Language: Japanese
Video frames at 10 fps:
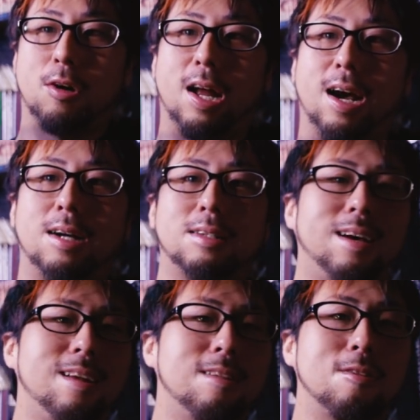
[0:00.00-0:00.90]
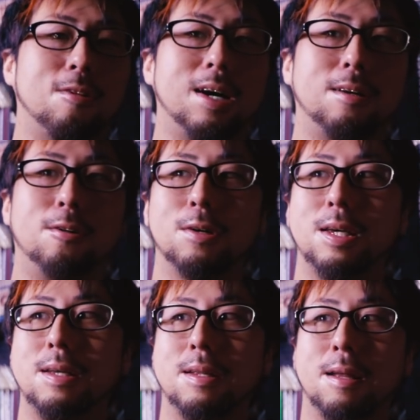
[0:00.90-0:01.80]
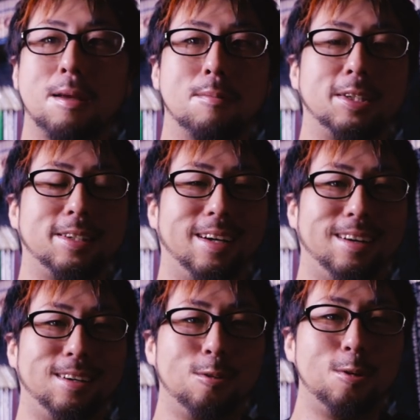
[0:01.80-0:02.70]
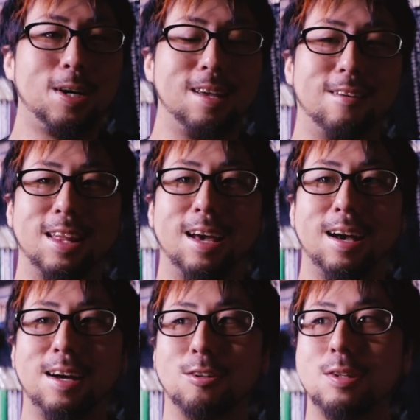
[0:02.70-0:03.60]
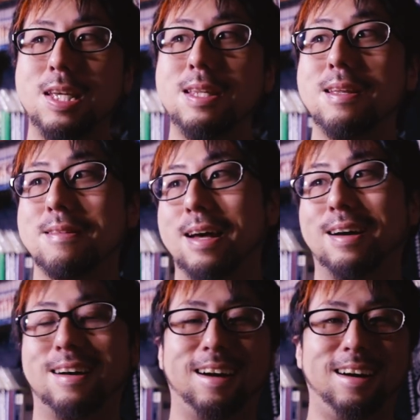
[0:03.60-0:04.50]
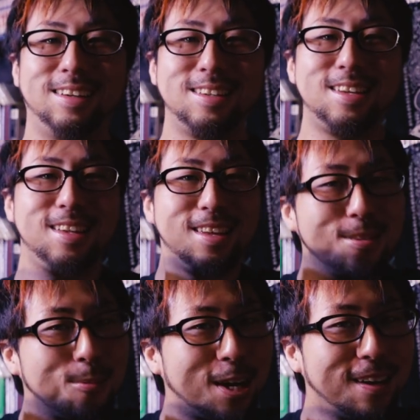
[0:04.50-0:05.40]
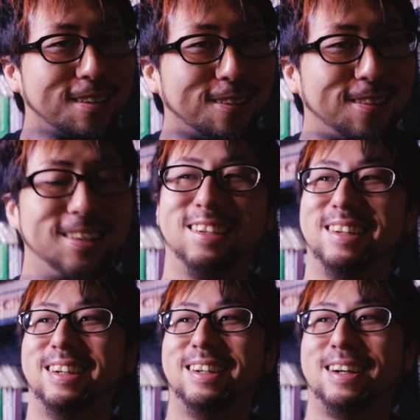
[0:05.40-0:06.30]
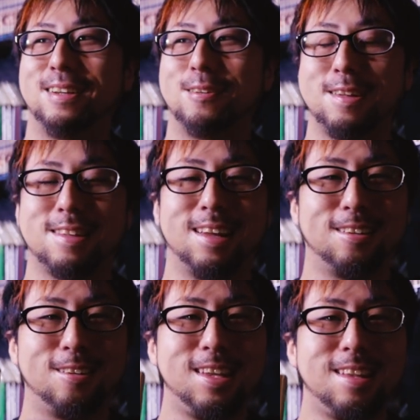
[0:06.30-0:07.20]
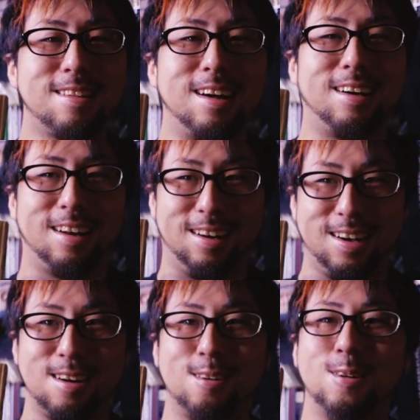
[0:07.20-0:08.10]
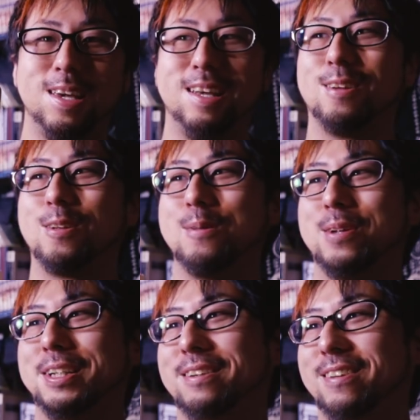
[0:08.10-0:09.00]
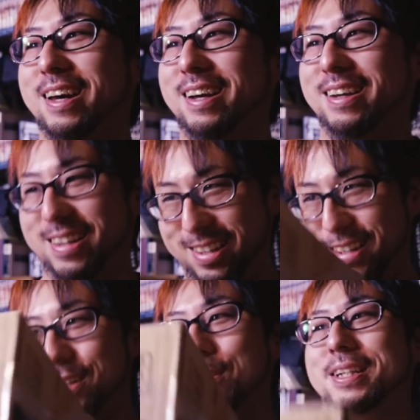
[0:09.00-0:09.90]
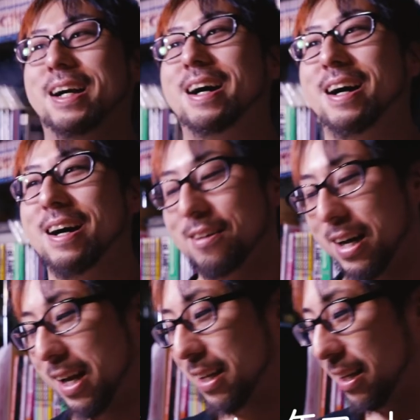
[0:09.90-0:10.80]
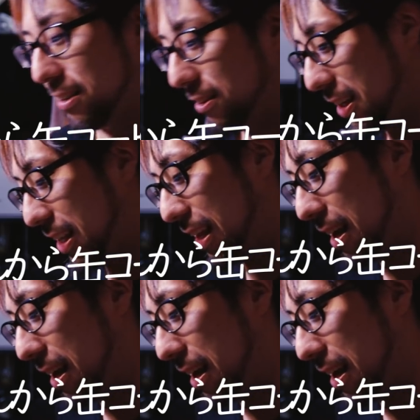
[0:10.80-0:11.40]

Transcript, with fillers: から、タリーズの缶コーヒーいただきました。今回はね、あの、ニンニさんから、ニンニいつもありがとう。あの、リスナーのニンニさんから缶コーヒー届きましたので、こちら、あの、ありがたくいた